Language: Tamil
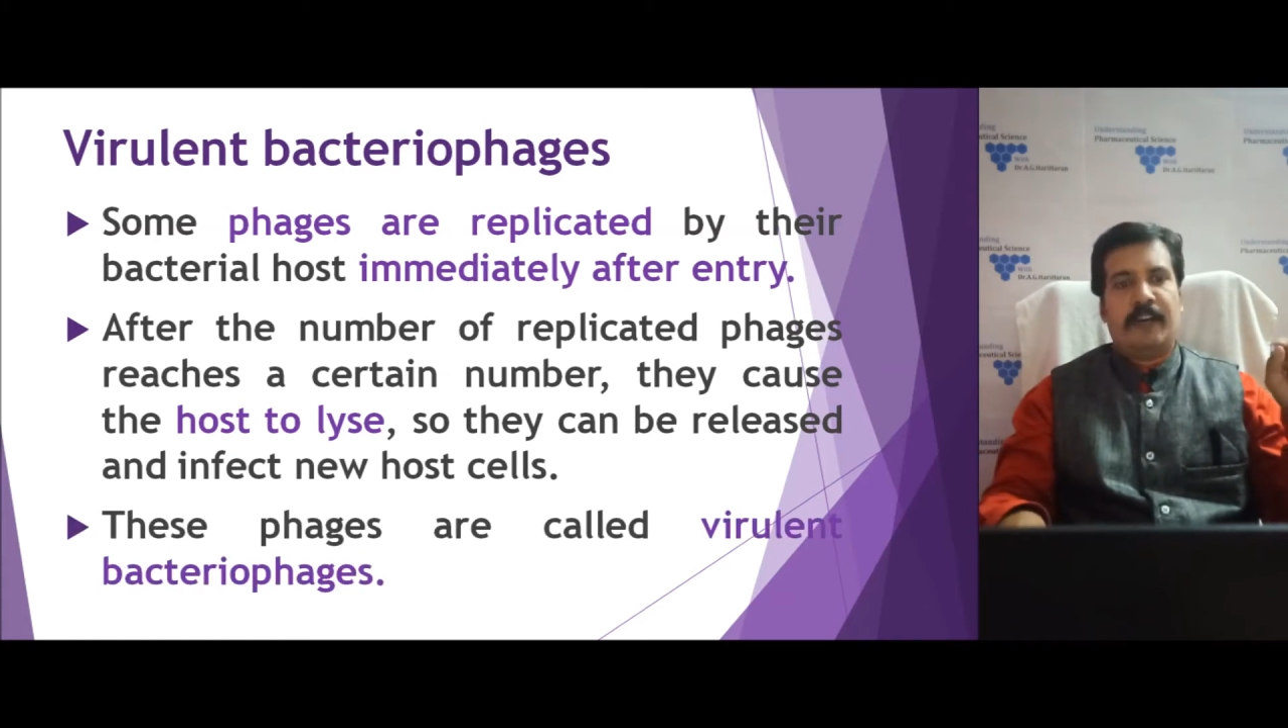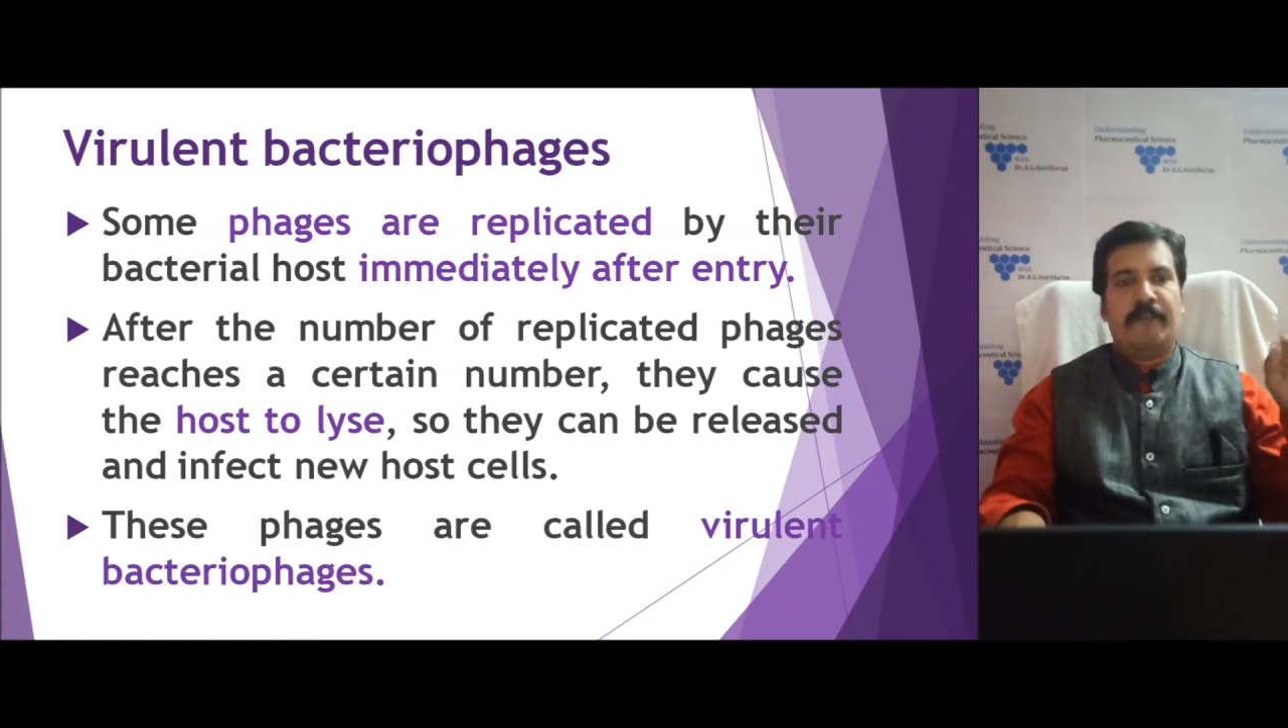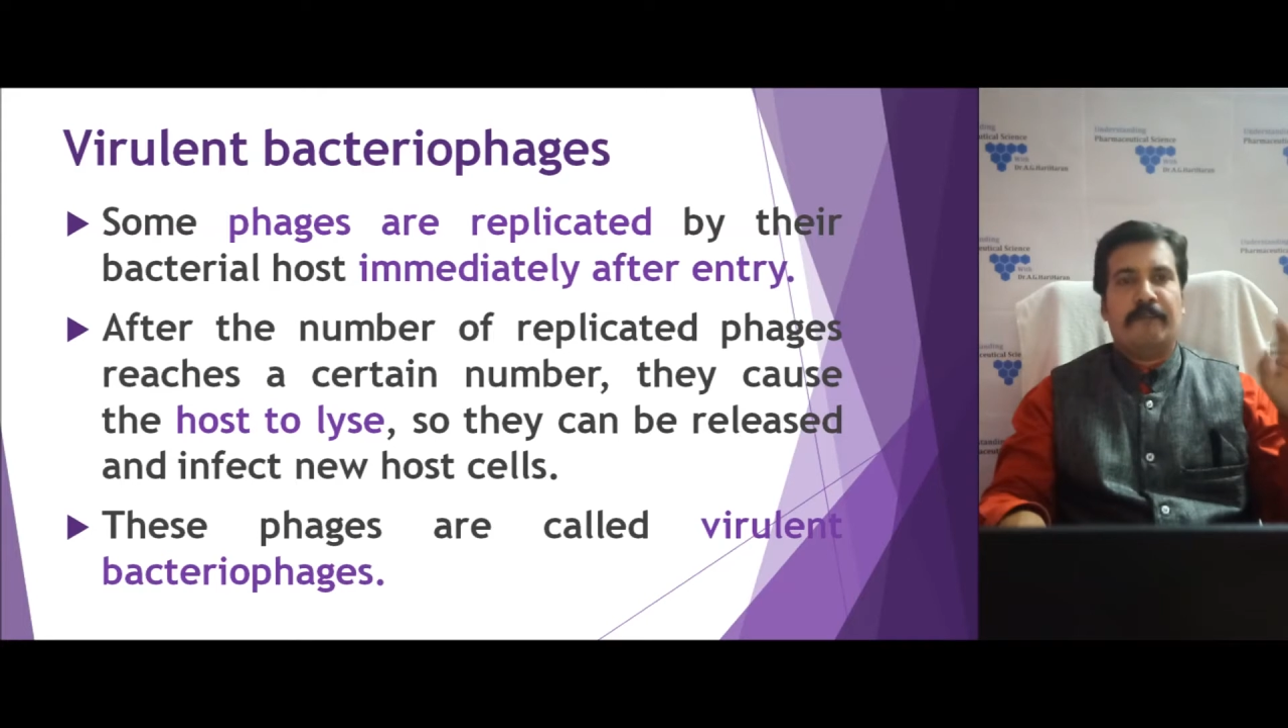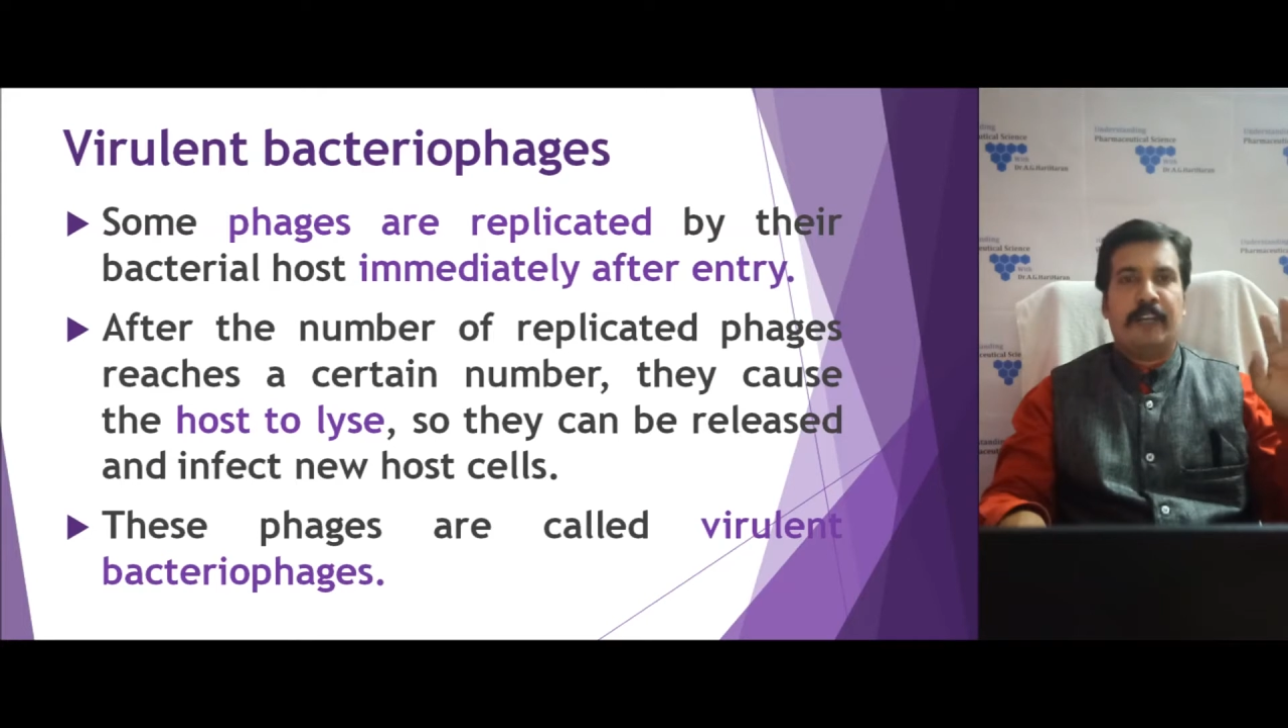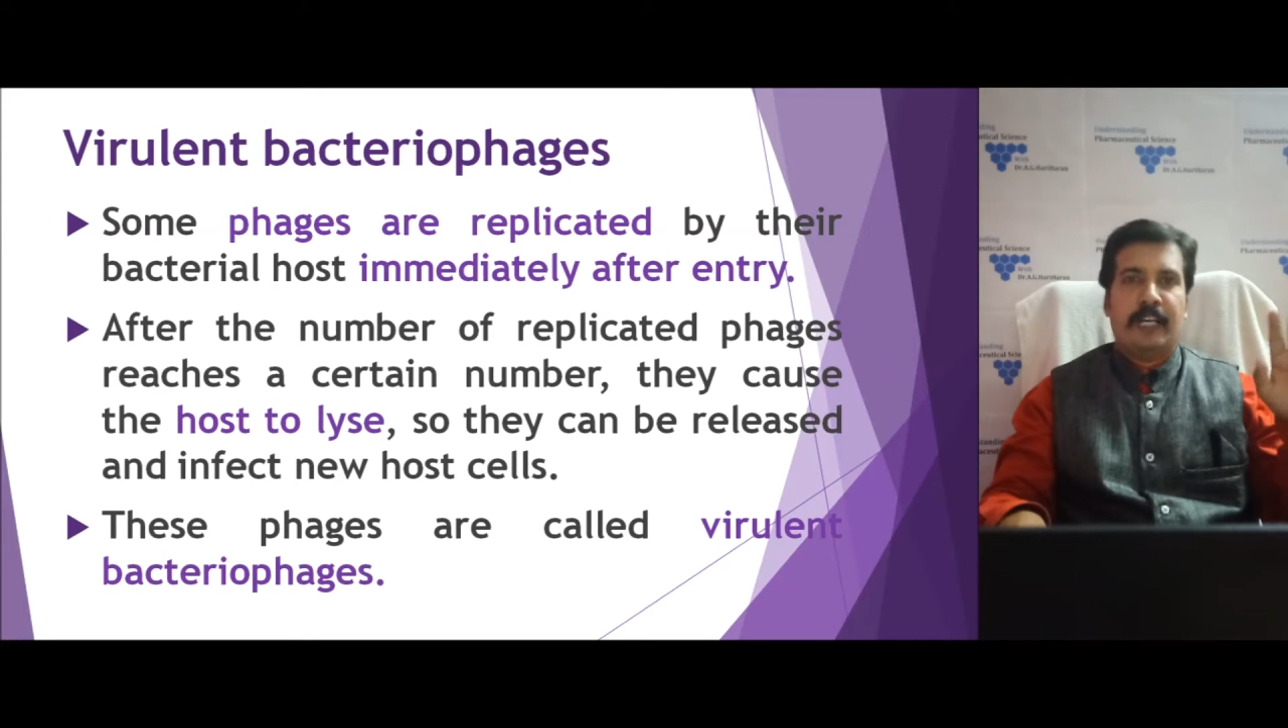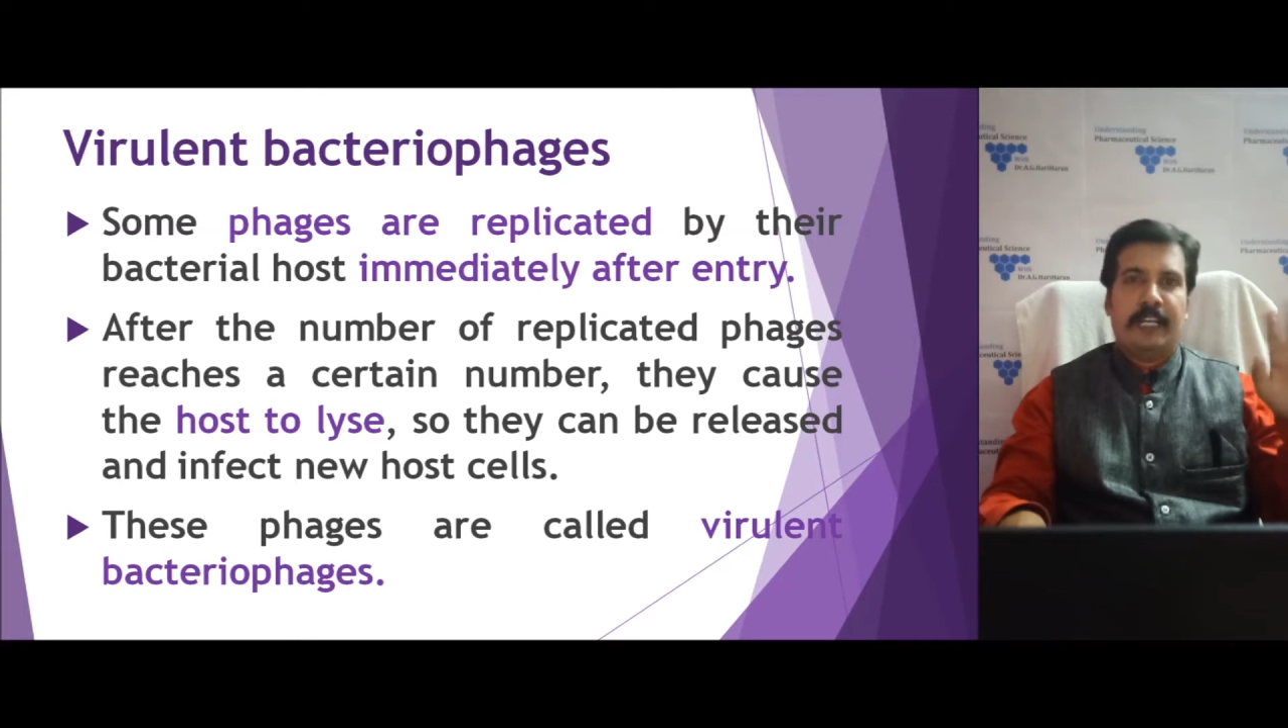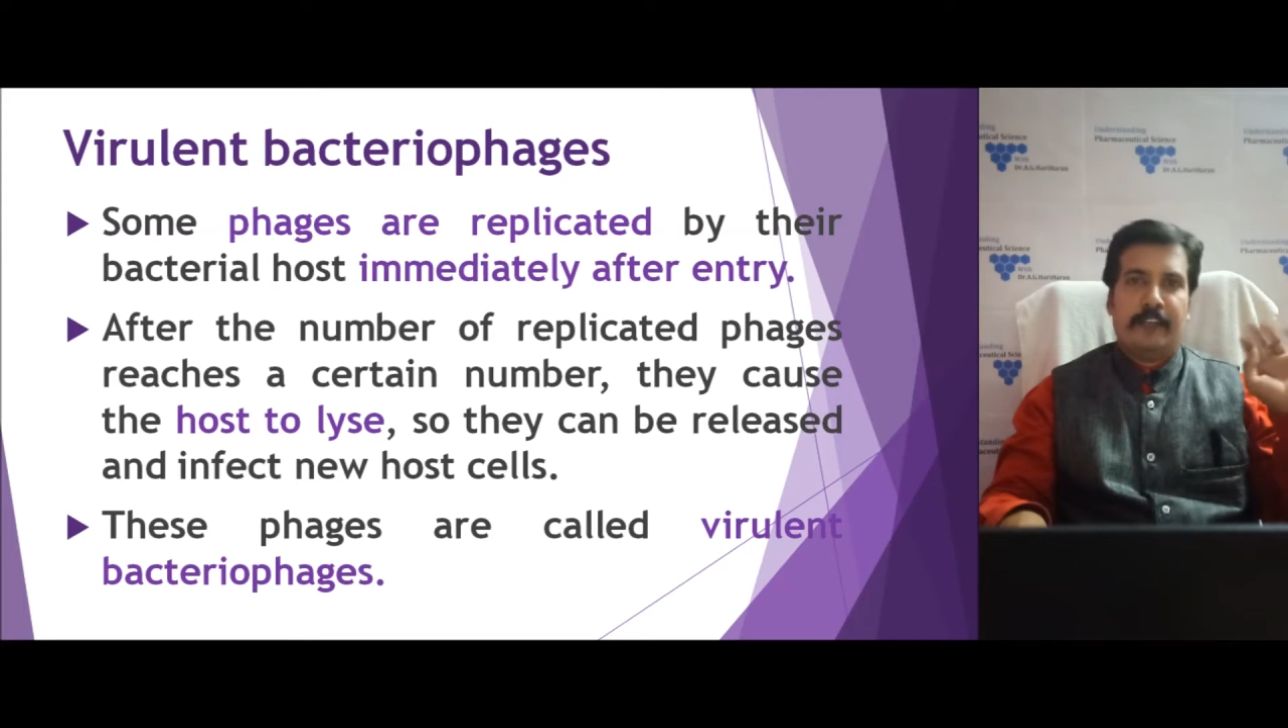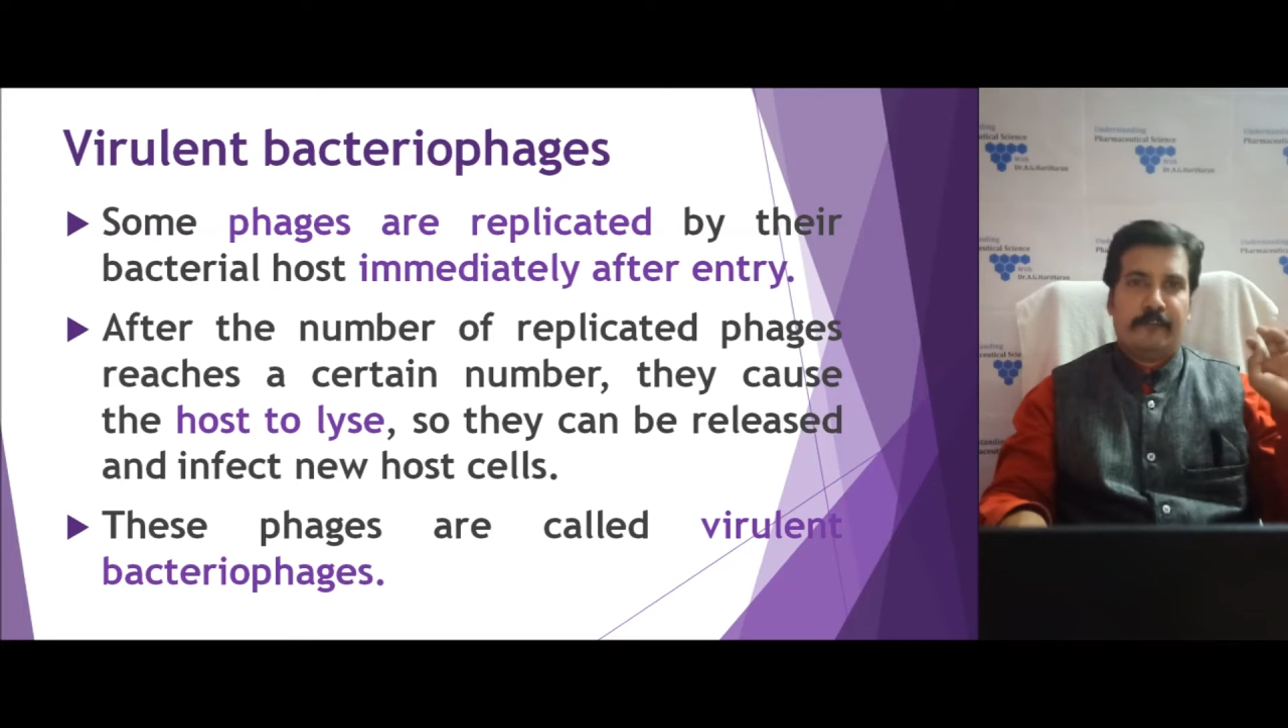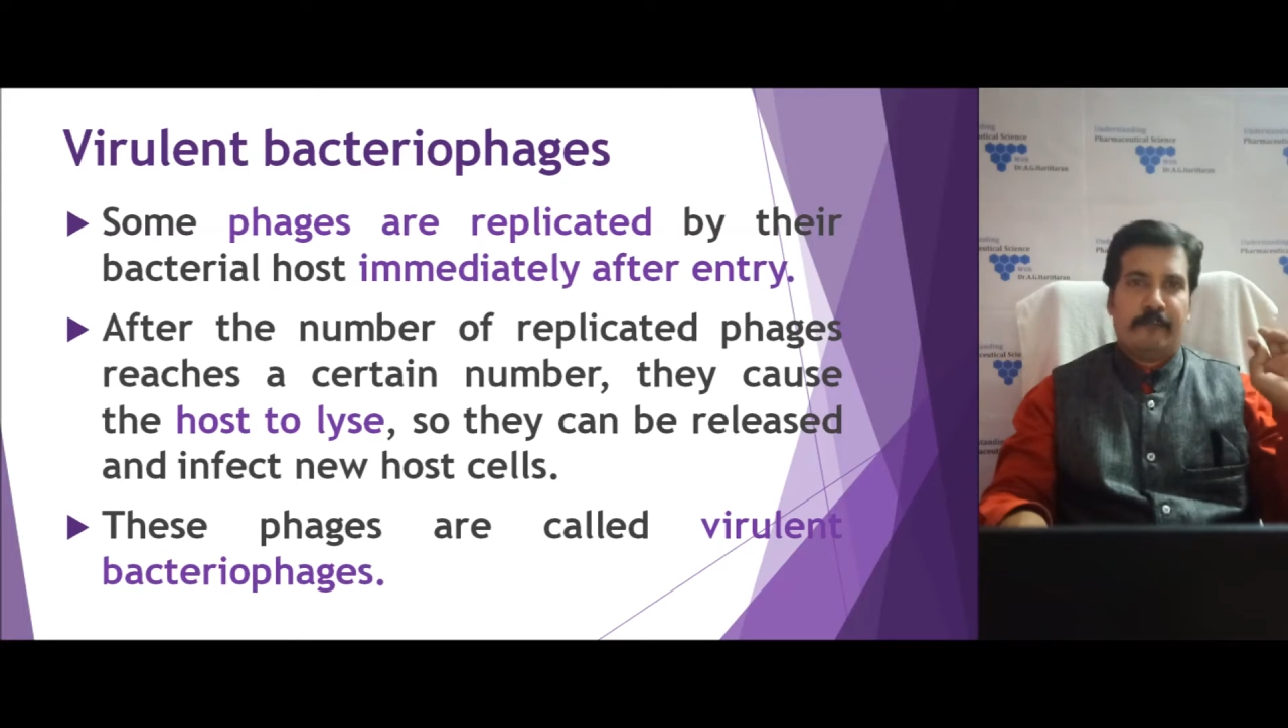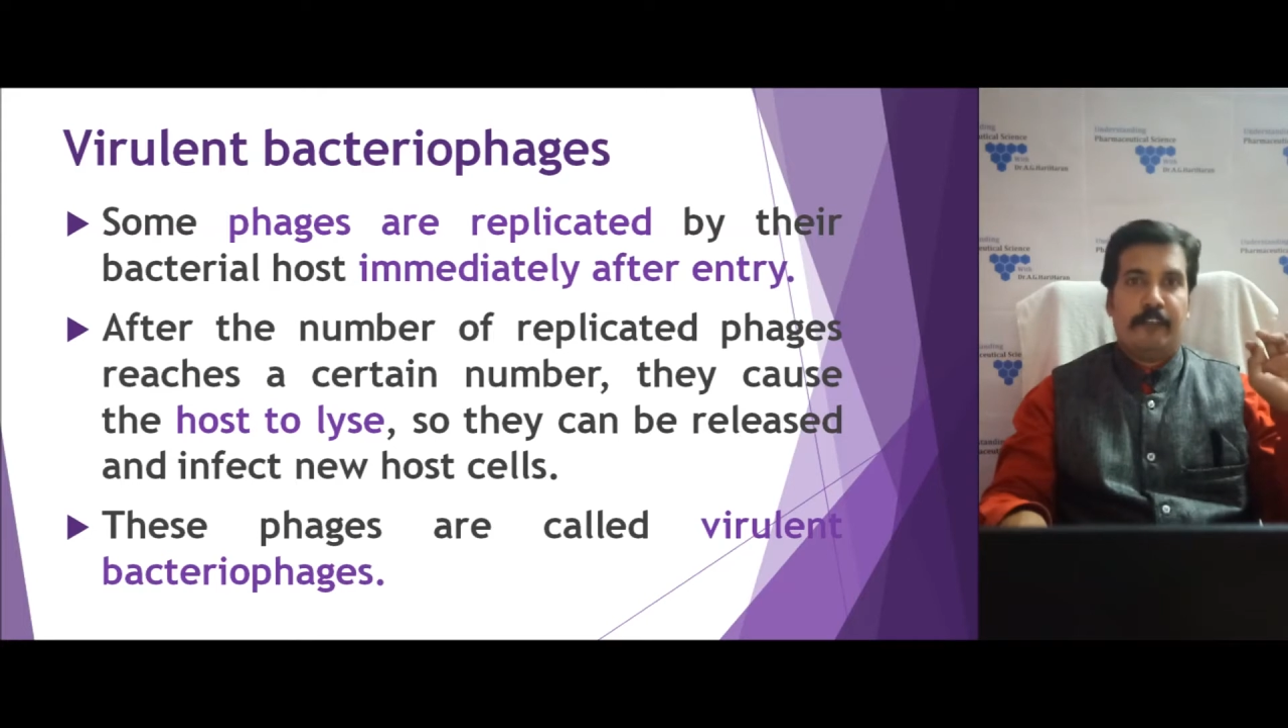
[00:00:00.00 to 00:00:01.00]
விர்லியம்